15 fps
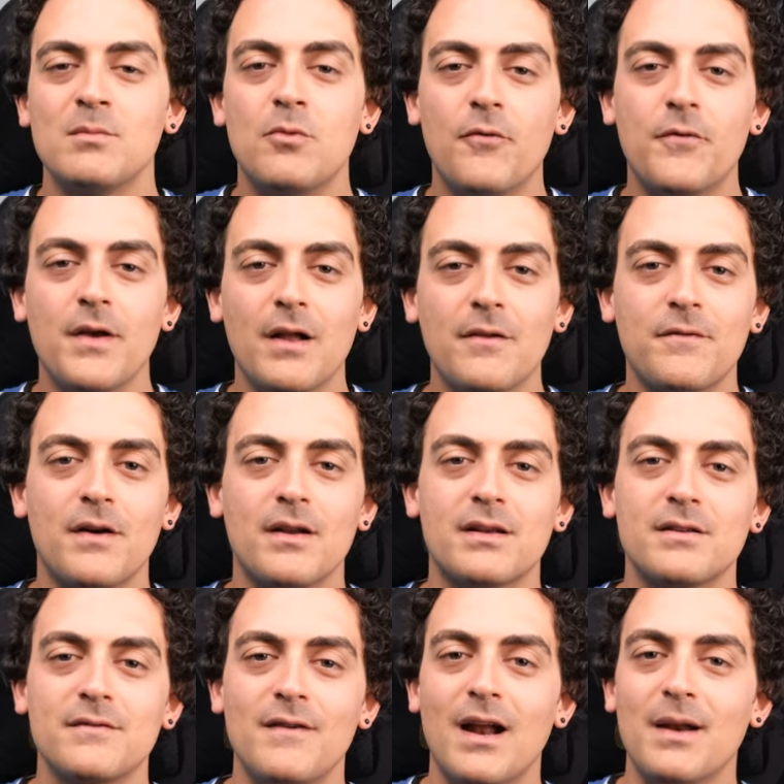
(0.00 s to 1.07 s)
Bu fiyat
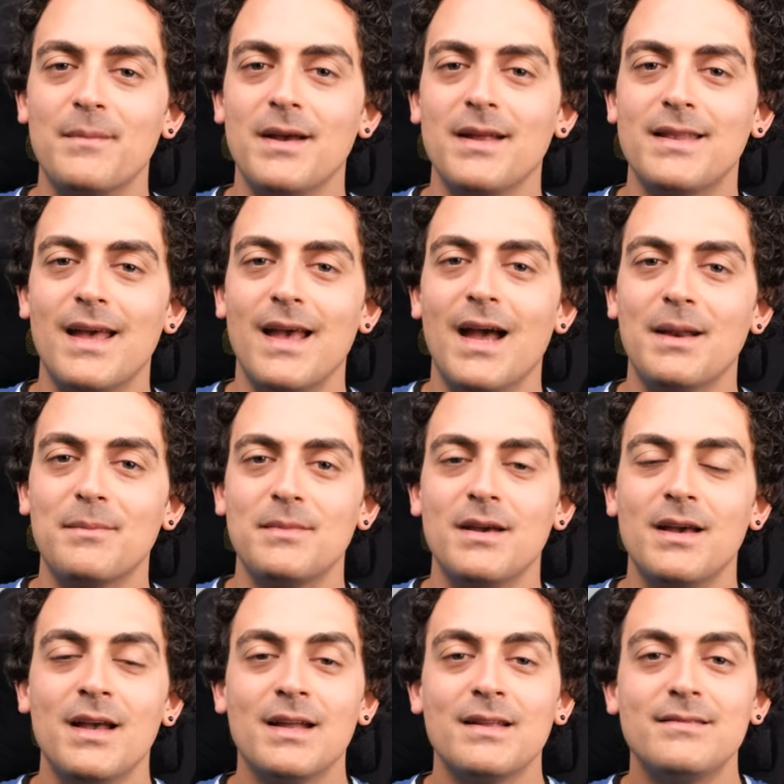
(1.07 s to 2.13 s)
farkını vermeye değer
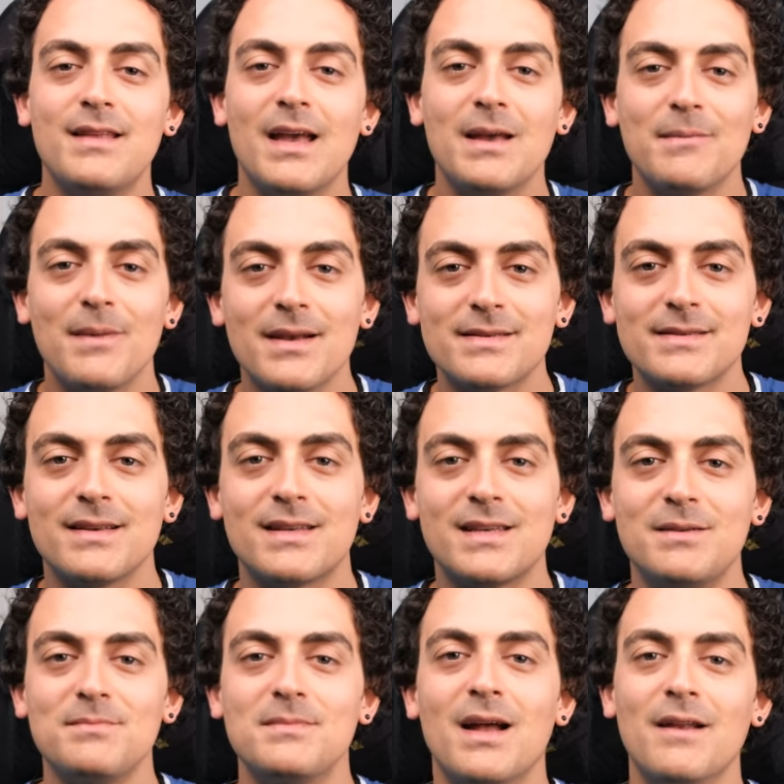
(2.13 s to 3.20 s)
mi? Değmezse
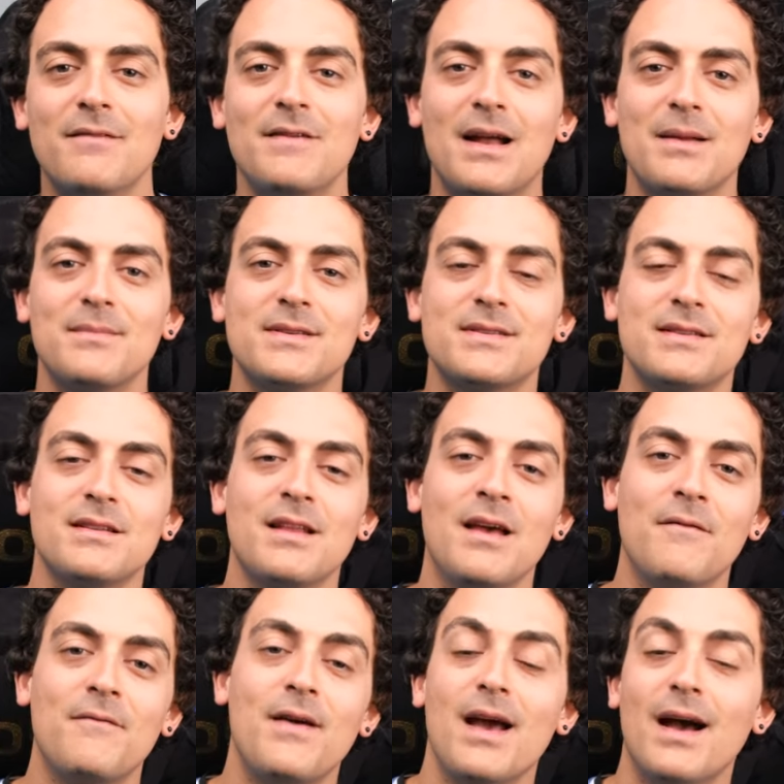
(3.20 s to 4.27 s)
kimler vermesin
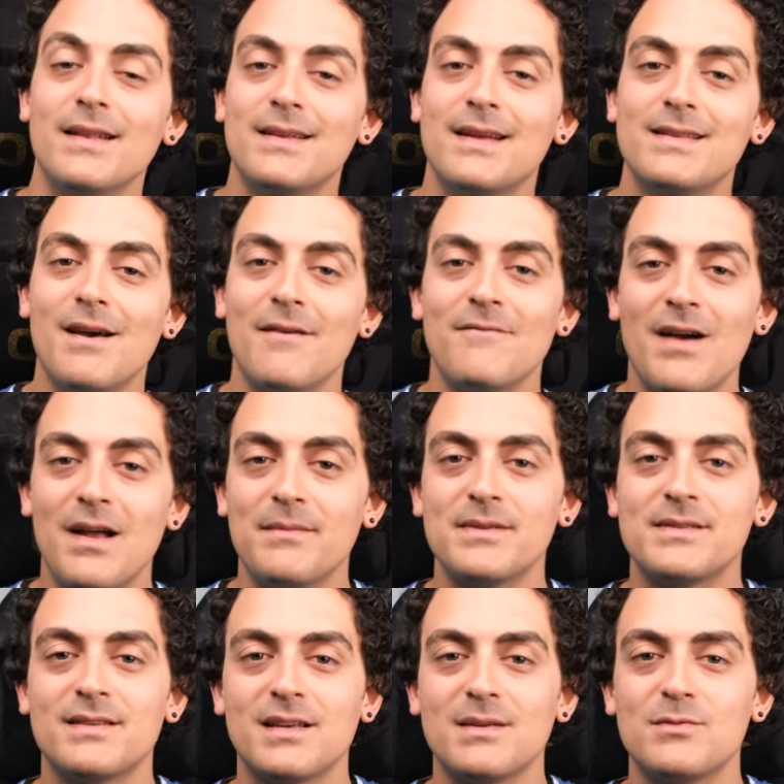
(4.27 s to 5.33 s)
veya neden
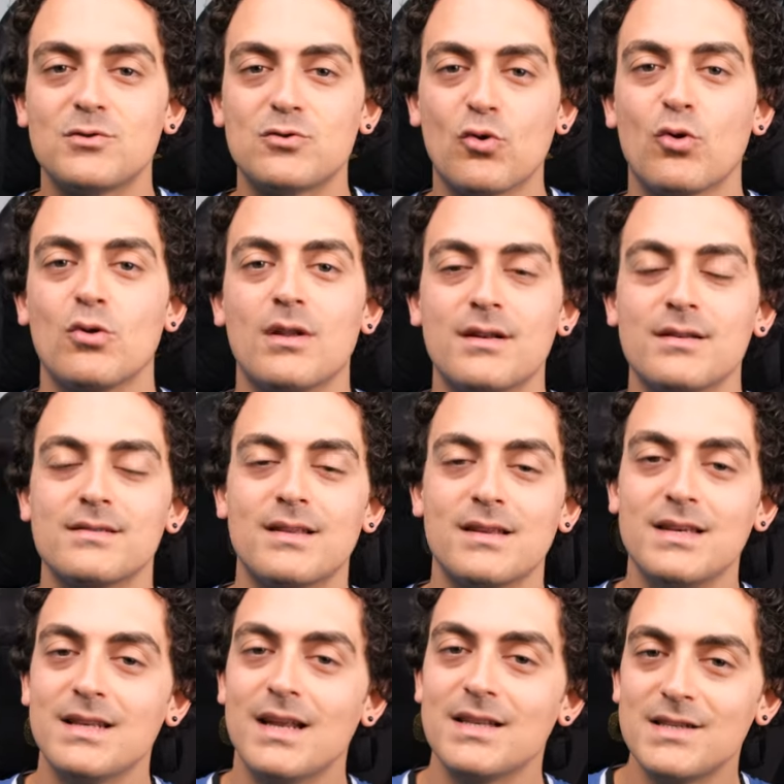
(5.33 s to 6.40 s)
vermesin gibi sorularınızda
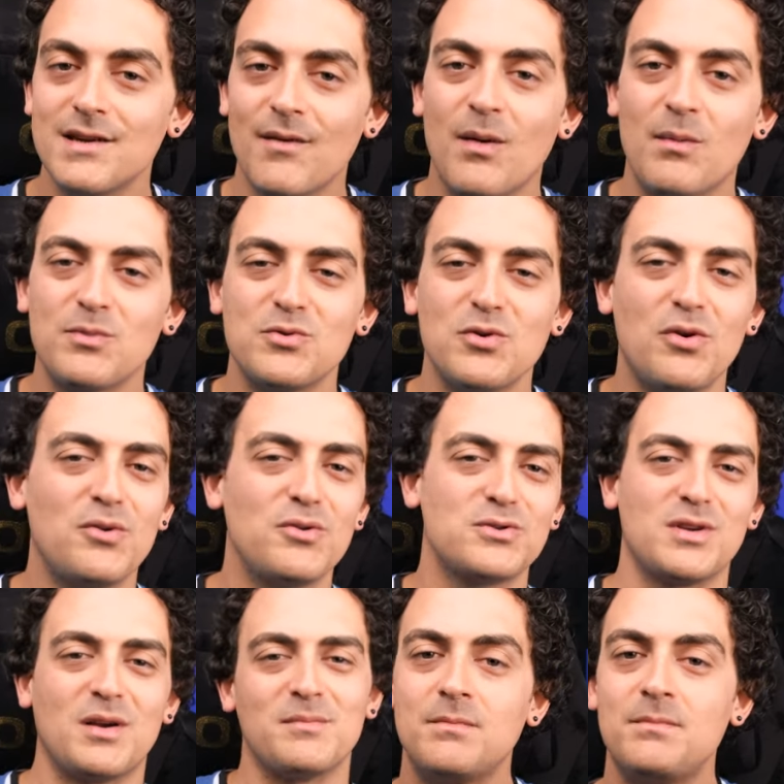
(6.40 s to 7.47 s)
yine cevaplıyor olacağım.